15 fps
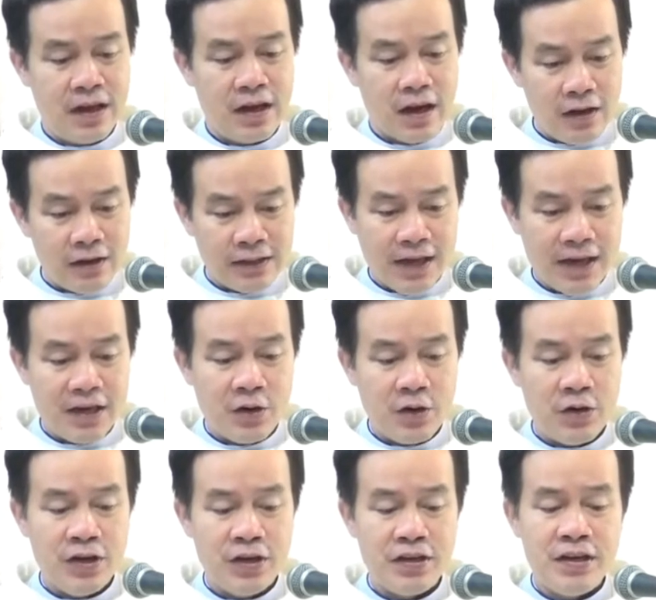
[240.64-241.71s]
Có thể
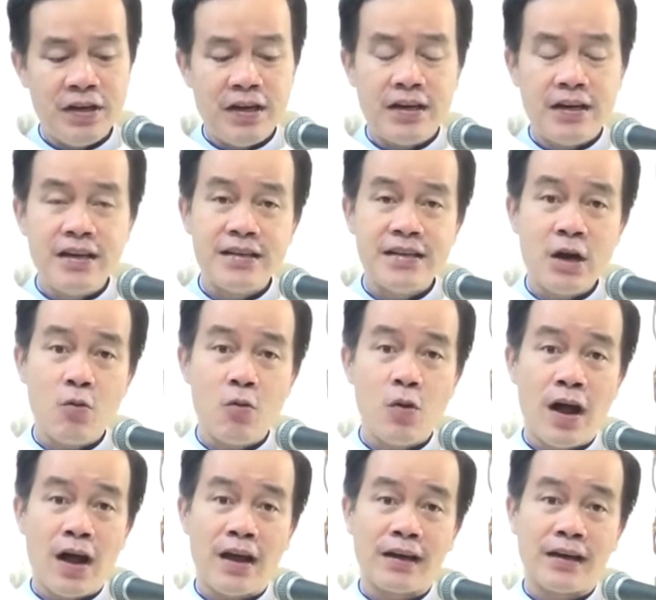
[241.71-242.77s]
nói Đức Giáo
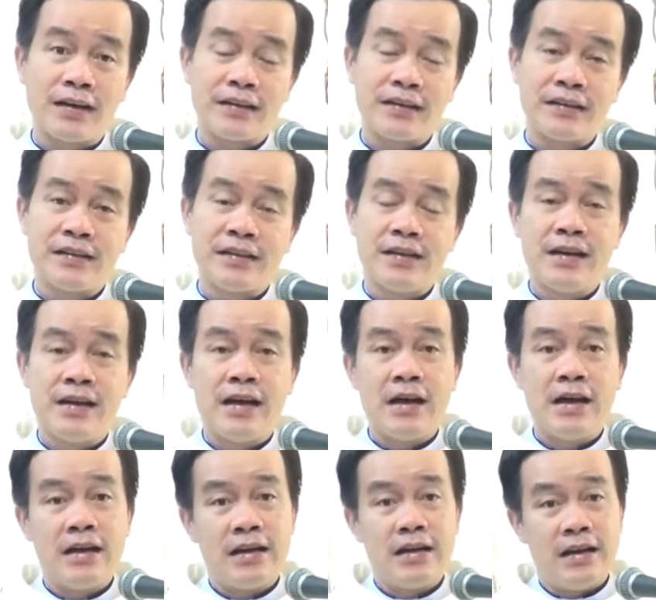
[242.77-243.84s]
hoàng
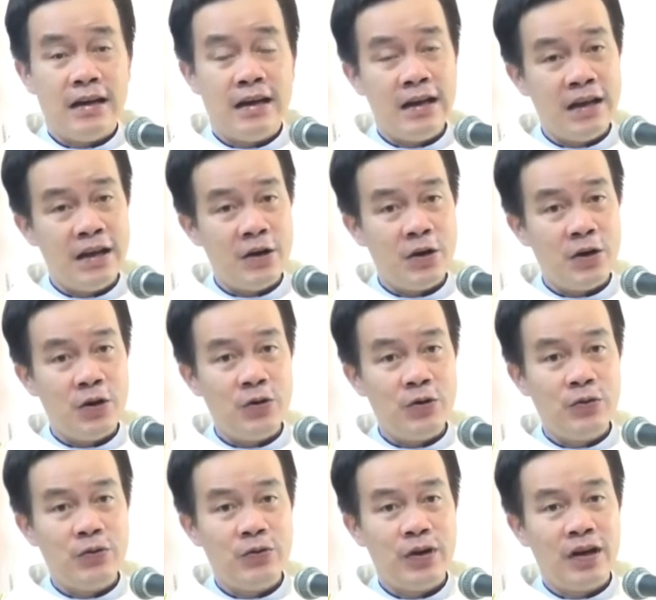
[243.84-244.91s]

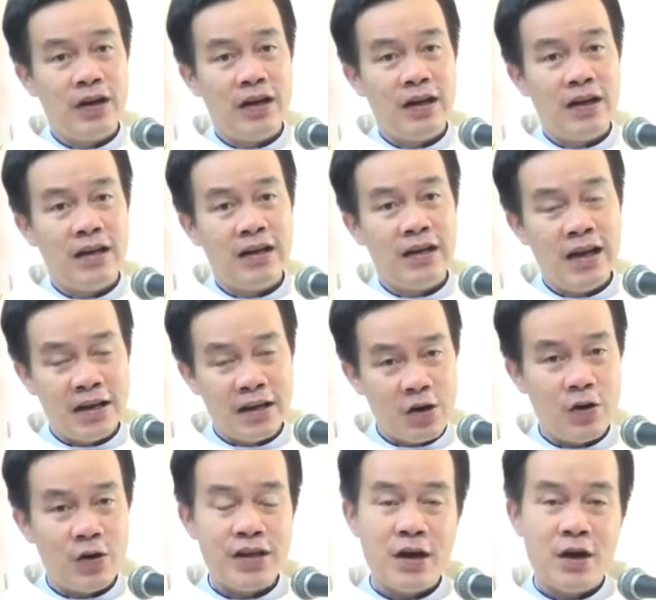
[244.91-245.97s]
Leo lên
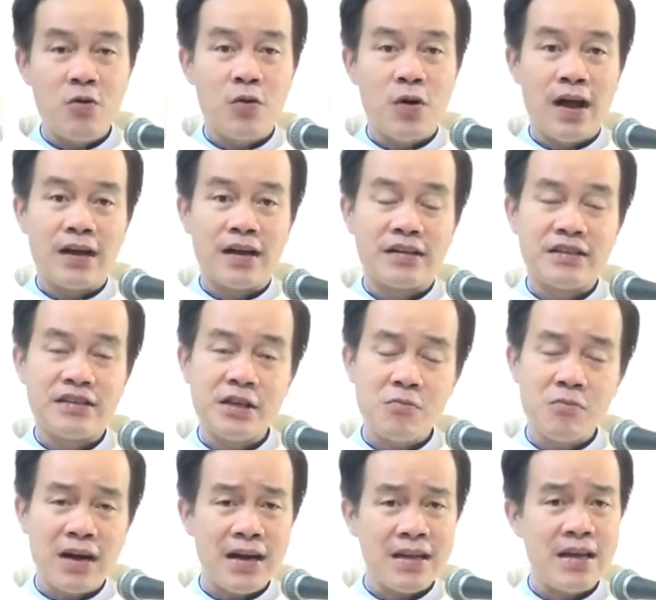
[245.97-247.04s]
ngôi giáo hoàng
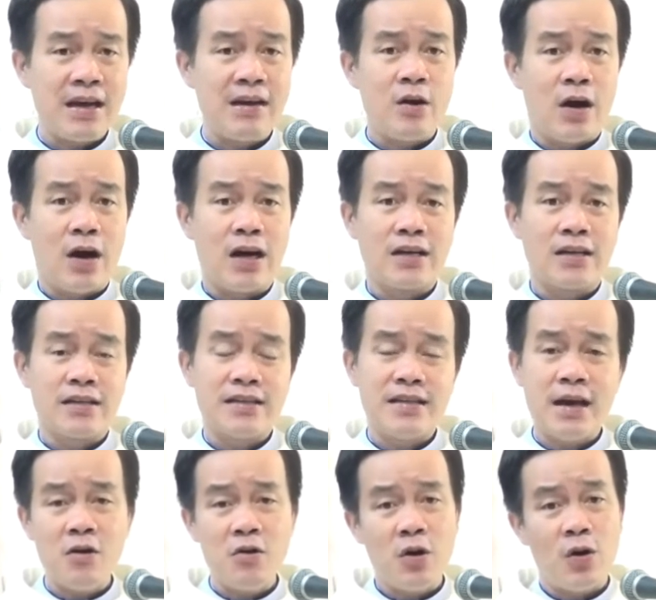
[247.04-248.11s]
trong cái giai đoạn
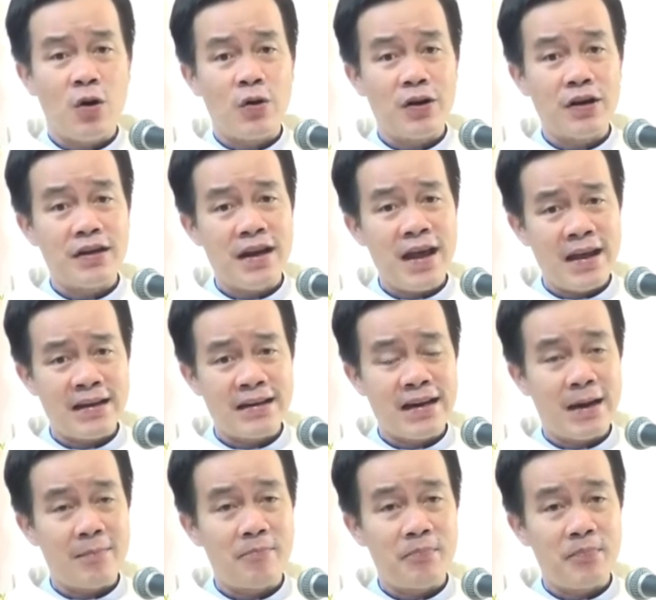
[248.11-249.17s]
giáo hội đang
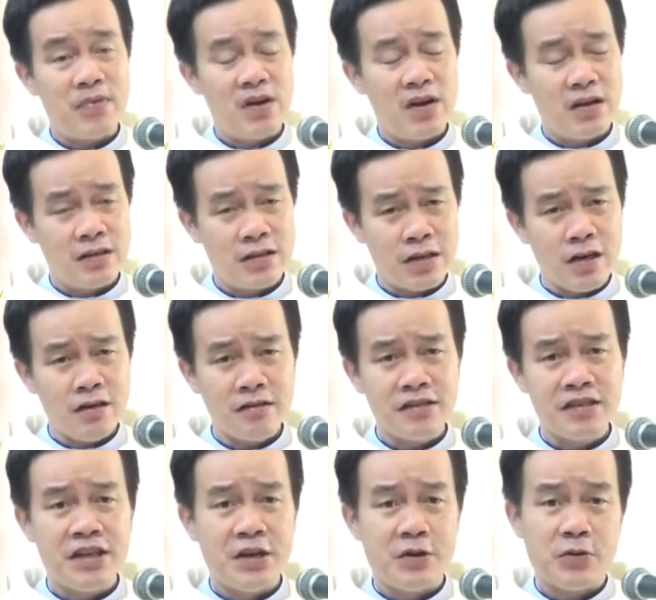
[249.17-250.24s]
gặp rất
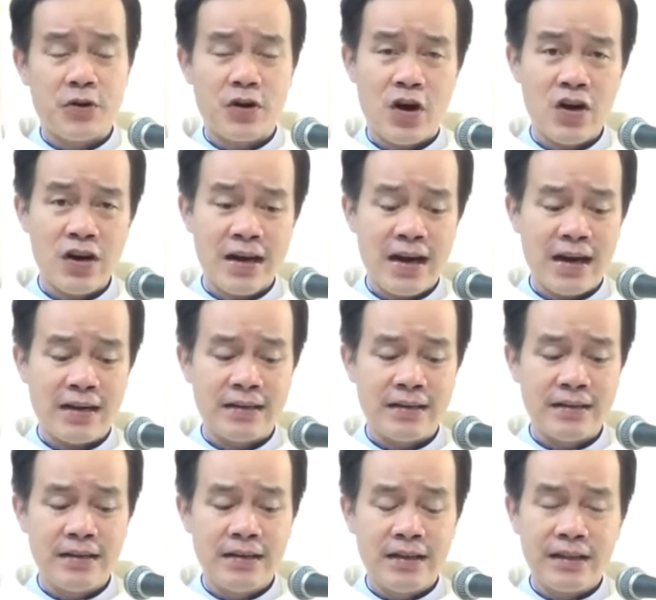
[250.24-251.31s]
nhiều khó khăn
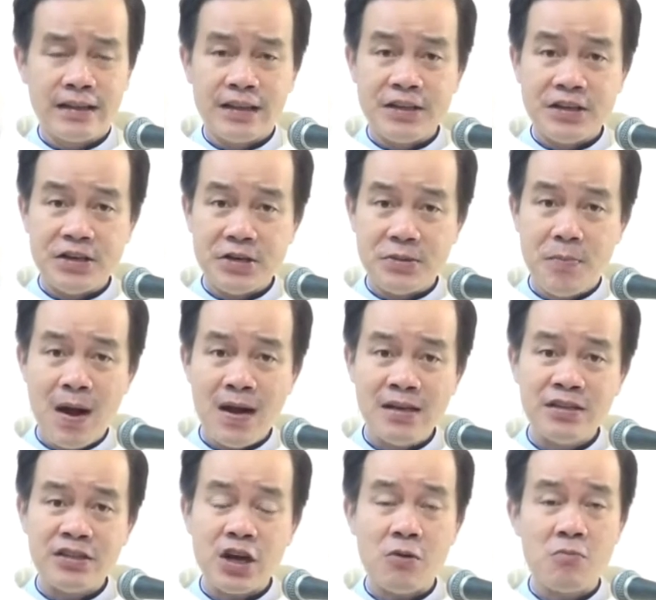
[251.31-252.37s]
từ
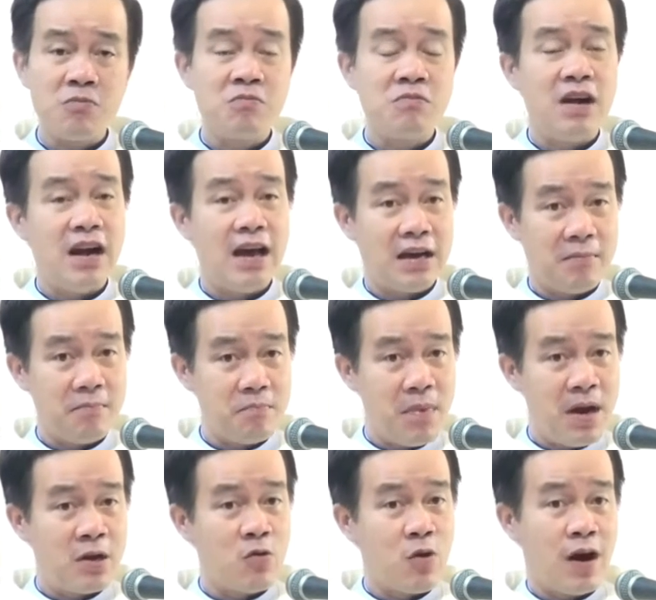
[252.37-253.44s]
bên trong lẫn
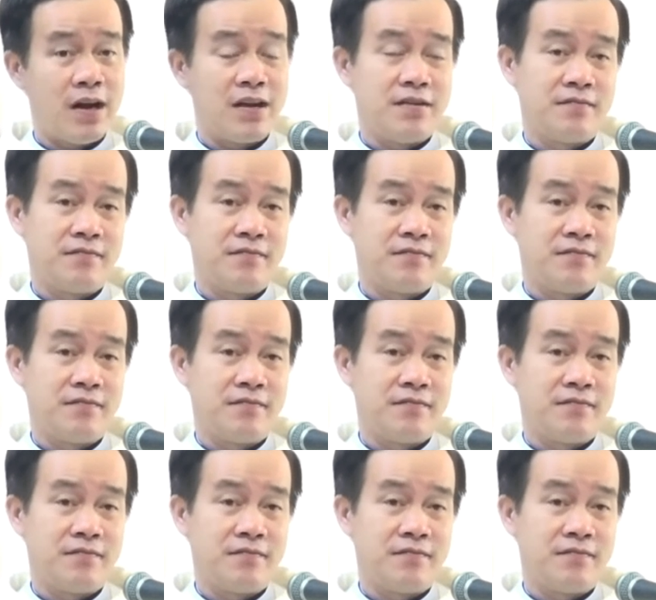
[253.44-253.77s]
bên ngoài.